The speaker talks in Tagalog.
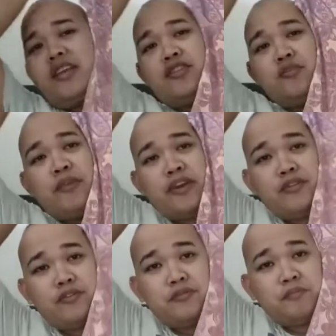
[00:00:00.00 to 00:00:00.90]
Ito pa
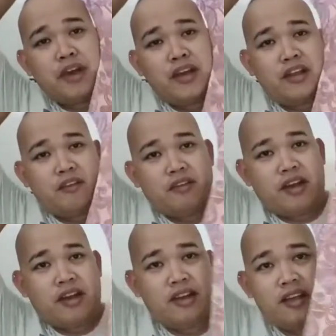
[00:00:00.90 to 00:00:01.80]
yung
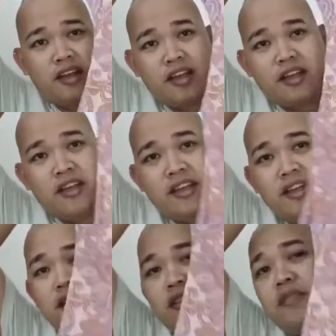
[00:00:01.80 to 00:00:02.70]
pangalawa.
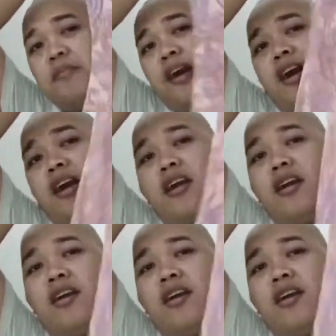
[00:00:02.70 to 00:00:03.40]
Diba? Diba?